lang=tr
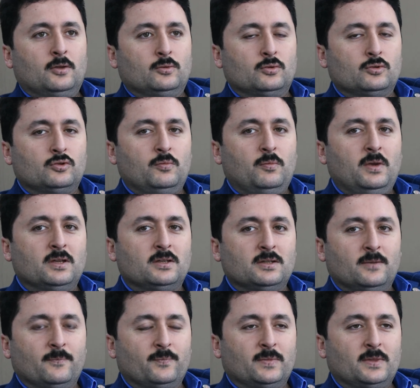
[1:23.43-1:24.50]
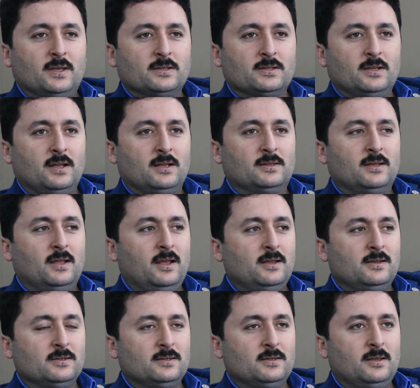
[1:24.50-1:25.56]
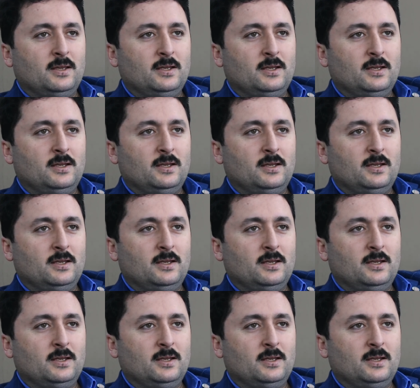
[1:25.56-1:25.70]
Dursun Bey için taşın altına elini,